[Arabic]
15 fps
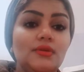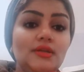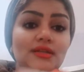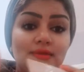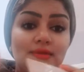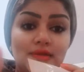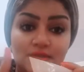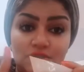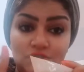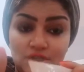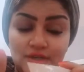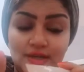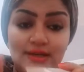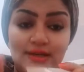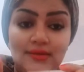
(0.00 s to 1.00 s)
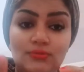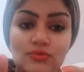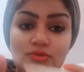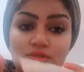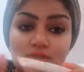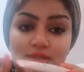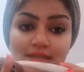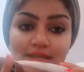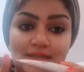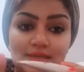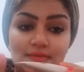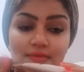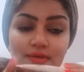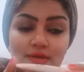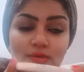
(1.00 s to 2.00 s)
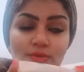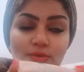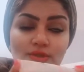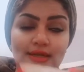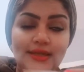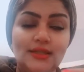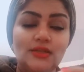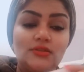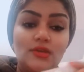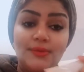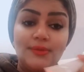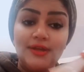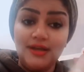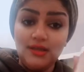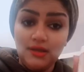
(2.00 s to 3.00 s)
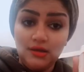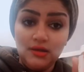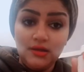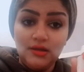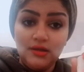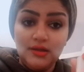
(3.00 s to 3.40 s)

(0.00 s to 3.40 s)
آه، شركه يعني هو منتجاتها طبيعيه